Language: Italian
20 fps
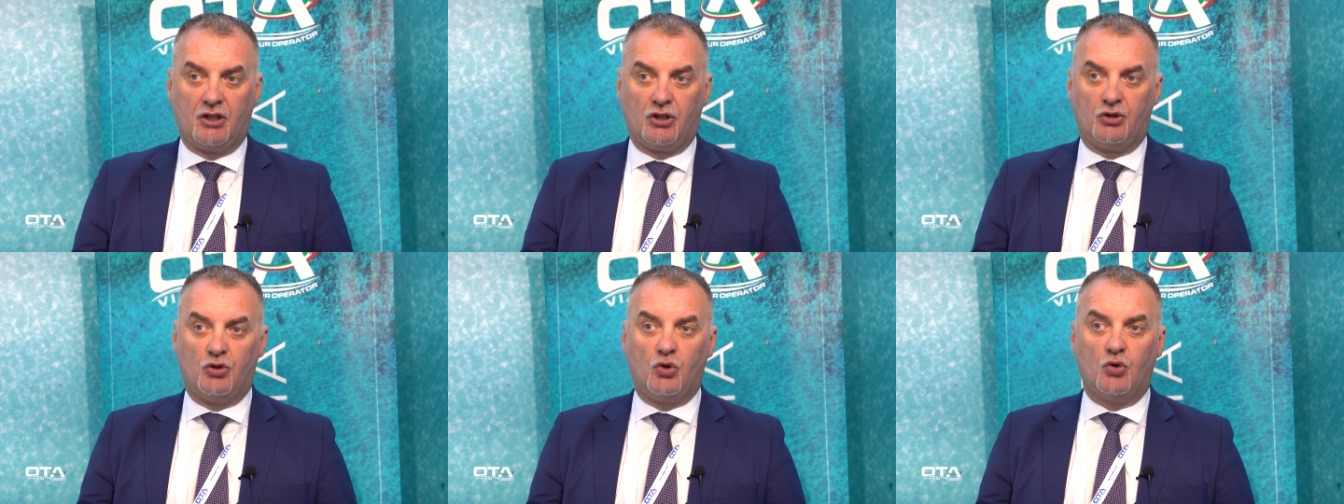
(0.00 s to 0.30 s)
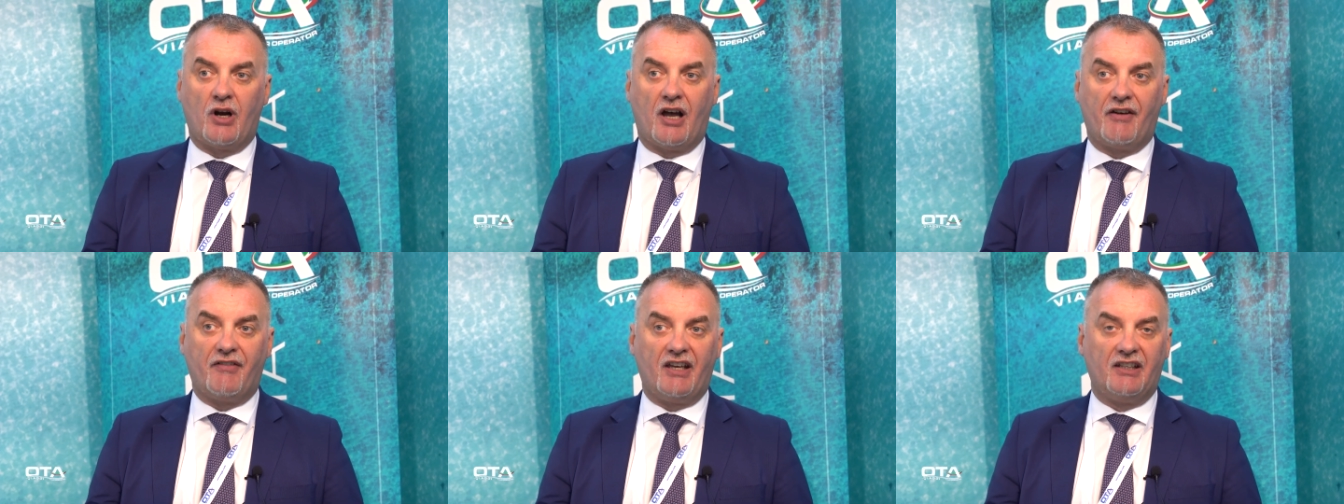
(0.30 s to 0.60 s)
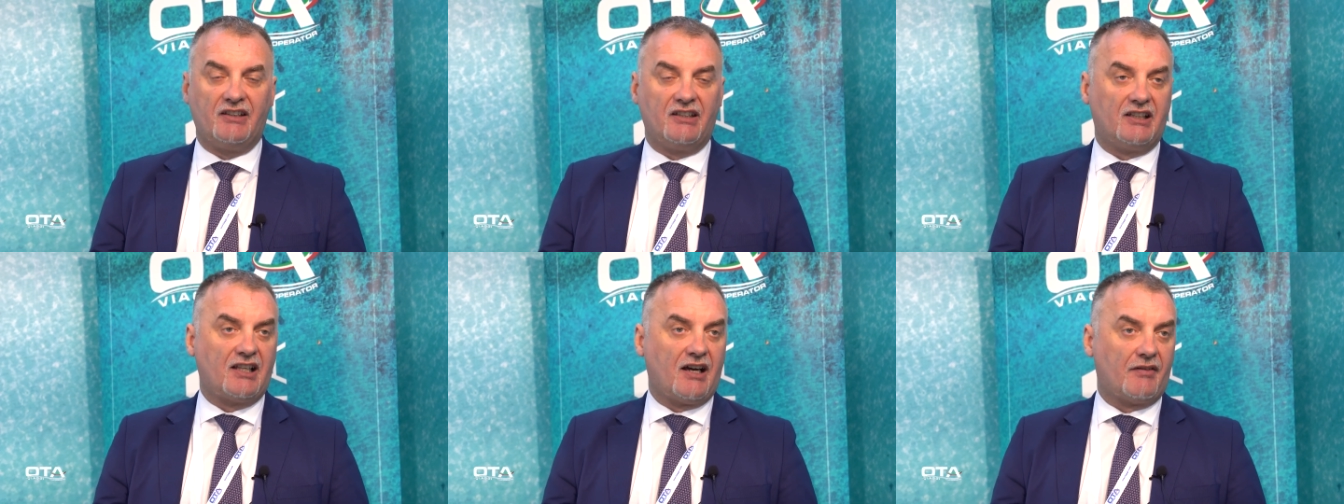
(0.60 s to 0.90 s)
di una
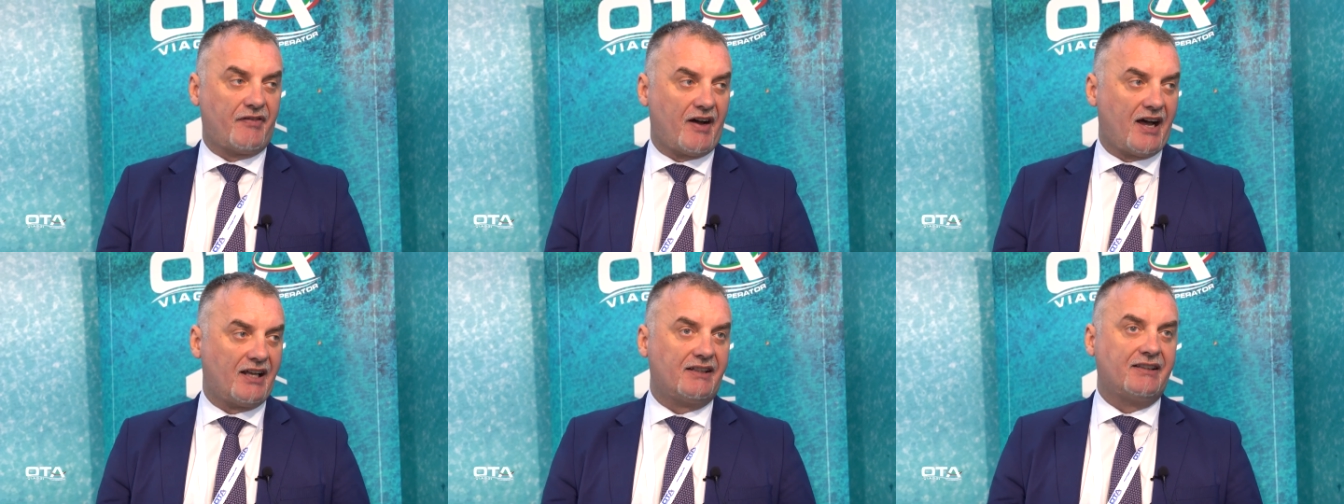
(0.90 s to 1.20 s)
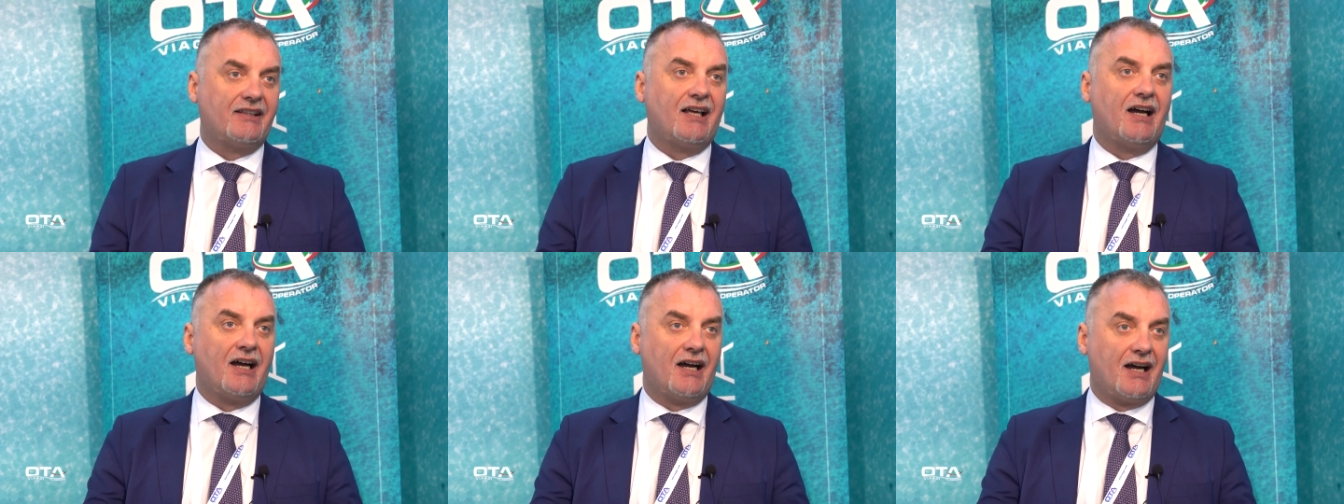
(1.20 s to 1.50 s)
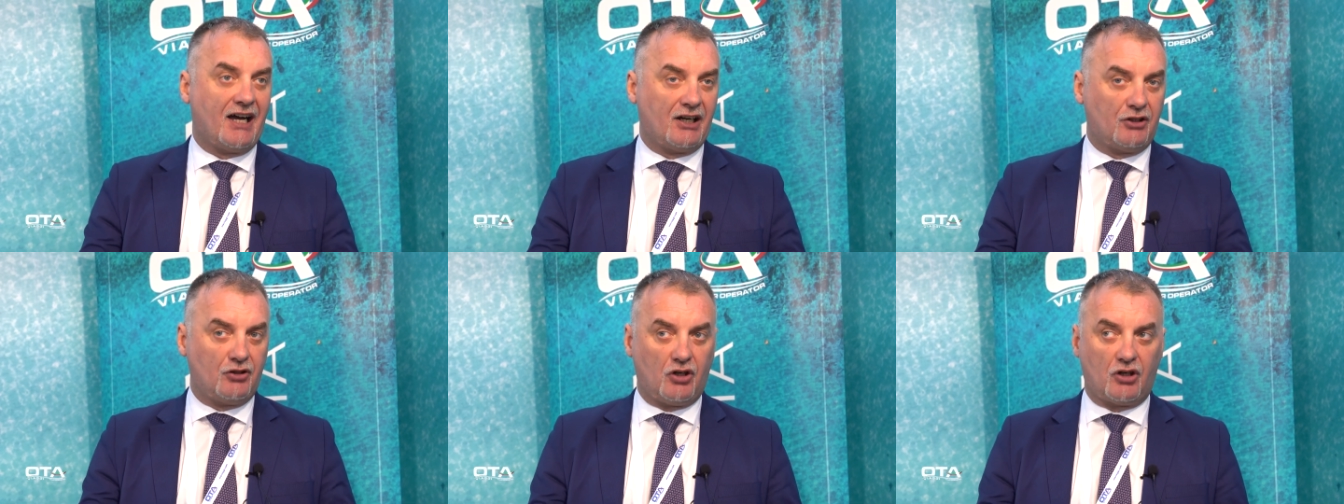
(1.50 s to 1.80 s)
vendita fatta
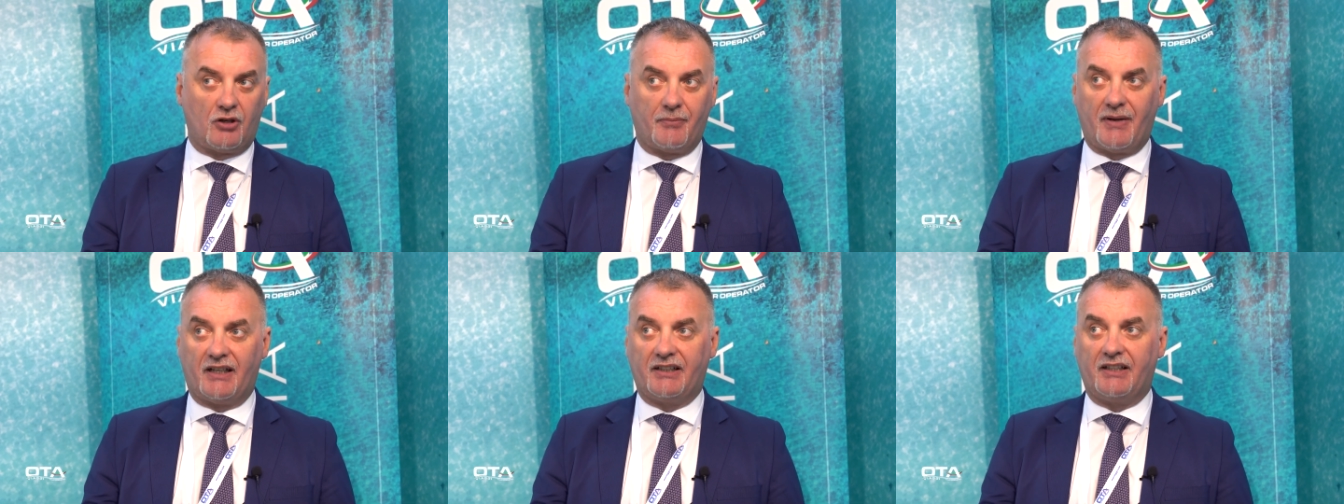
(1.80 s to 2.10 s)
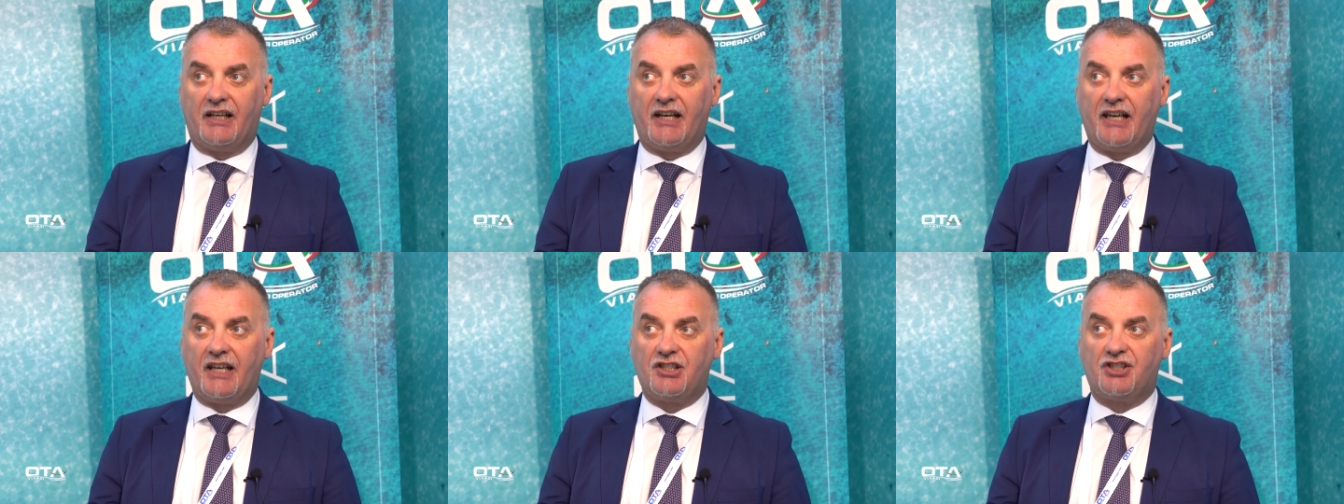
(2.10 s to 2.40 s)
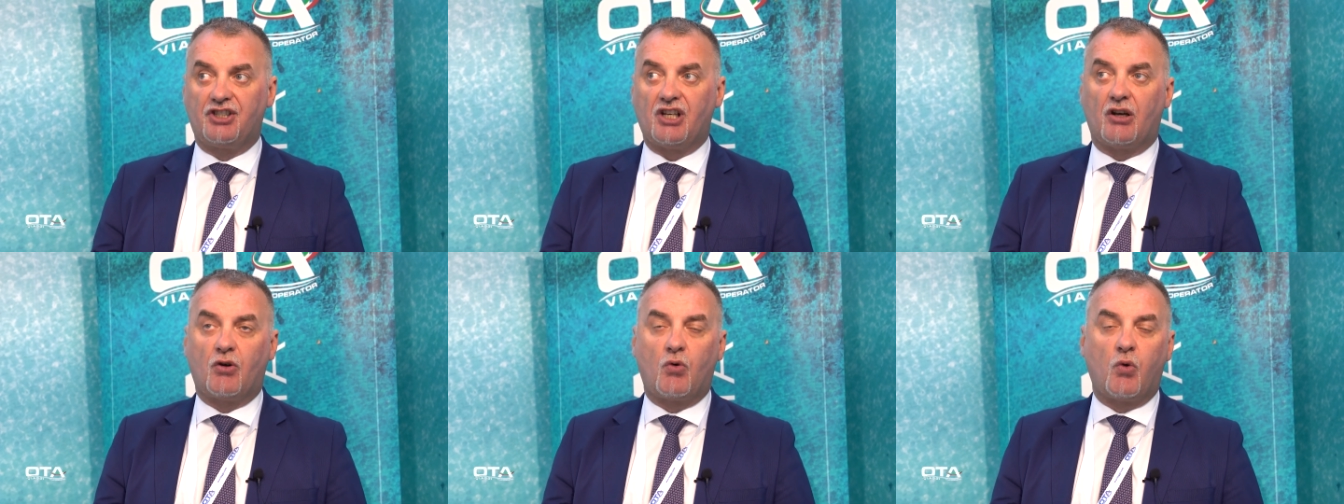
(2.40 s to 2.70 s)
a norma di legge,